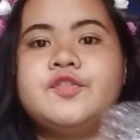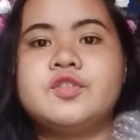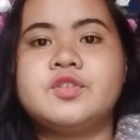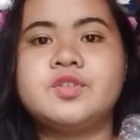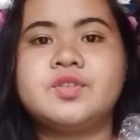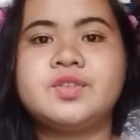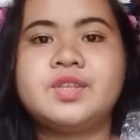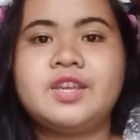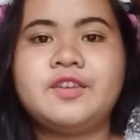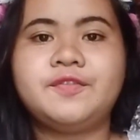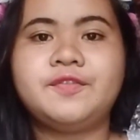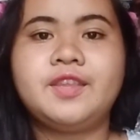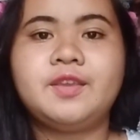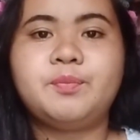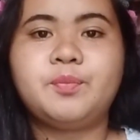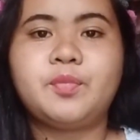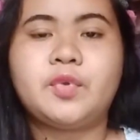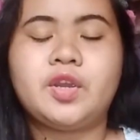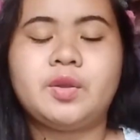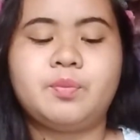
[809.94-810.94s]
for
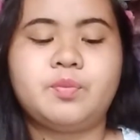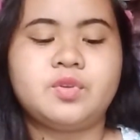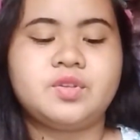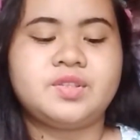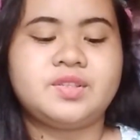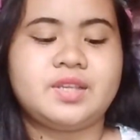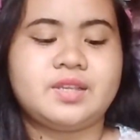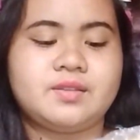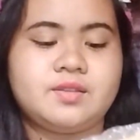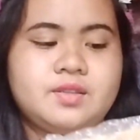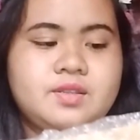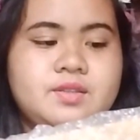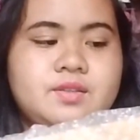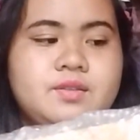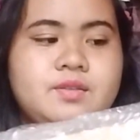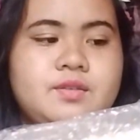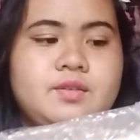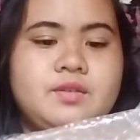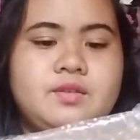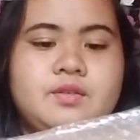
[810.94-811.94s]
safety purposes.
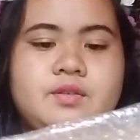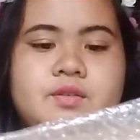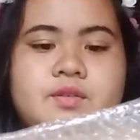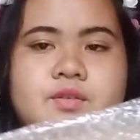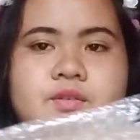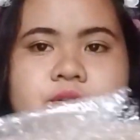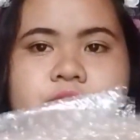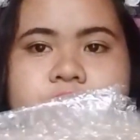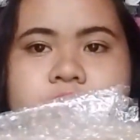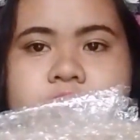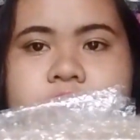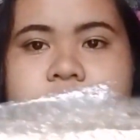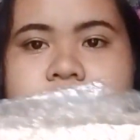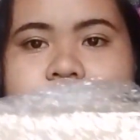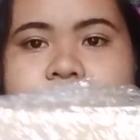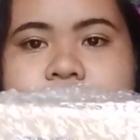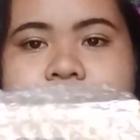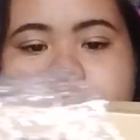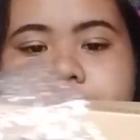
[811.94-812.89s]
Hmm.